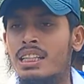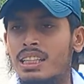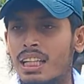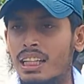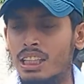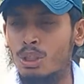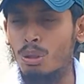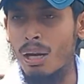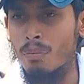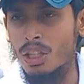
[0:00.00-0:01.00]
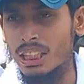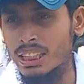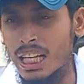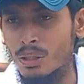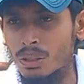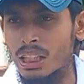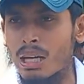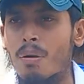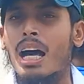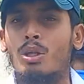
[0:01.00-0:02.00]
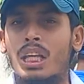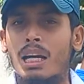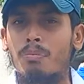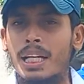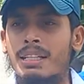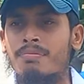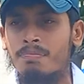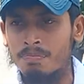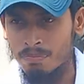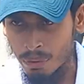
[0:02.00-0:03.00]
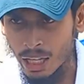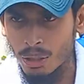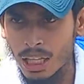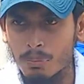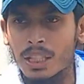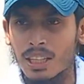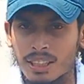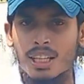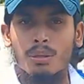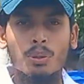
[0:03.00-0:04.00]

সিলেটের সুনামগঞ্জের স্নাতক থেকে ভালো থাকবেন ভালো রাখবেন আসসালামু